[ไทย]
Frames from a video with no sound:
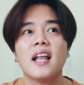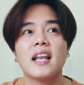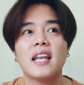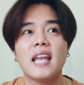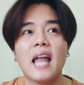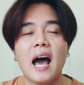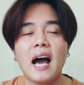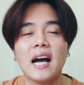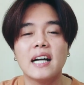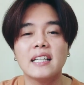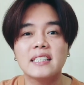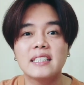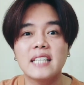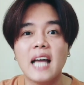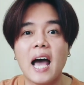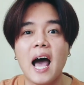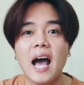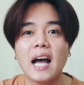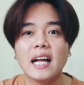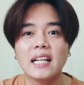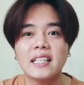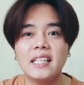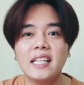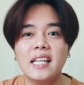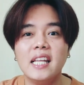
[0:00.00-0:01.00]
หลังจาก
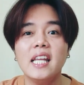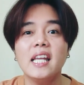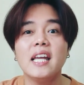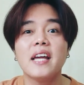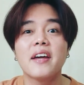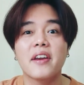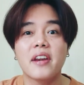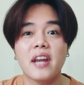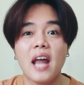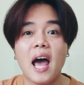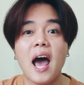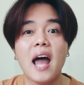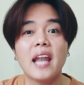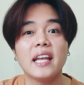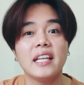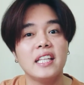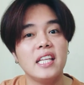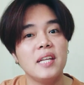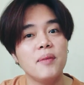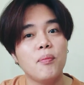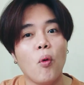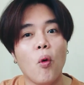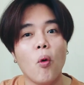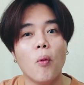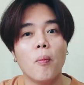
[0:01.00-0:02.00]
ที่ร้าน
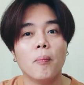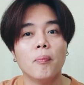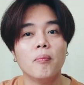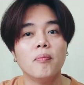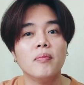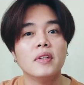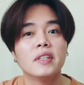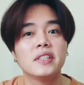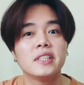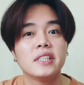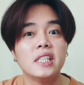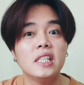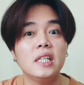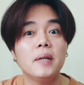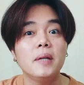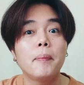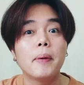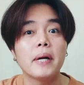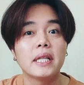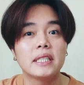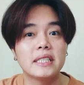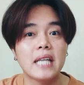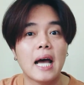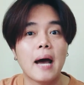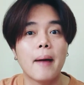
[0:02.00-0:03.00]
ที่ผมซื้อป
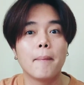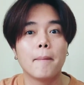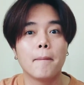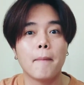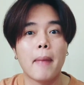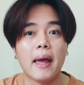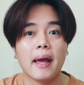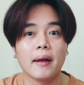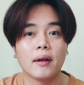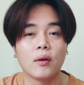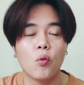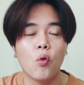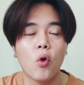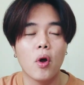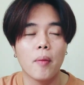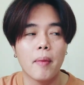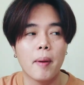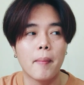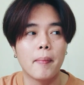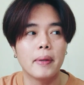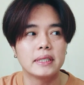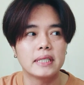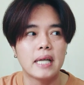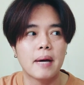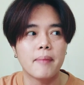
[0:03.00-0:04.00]
ระจำแบ่งขวด
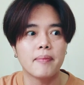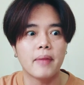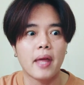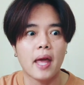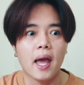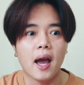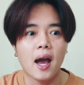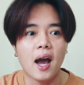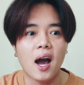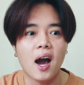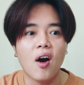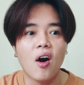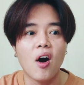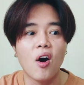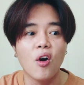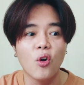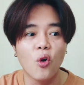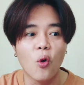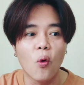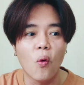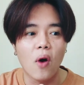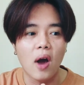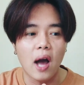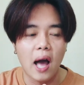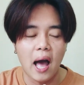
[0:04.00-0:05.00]
มาประจำเนี่ยเขาเอา
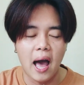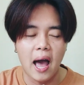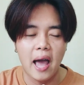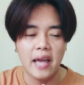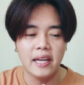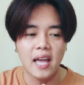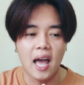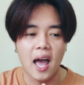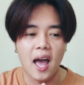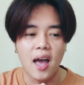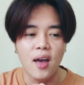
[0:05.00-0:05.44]
ลงขาย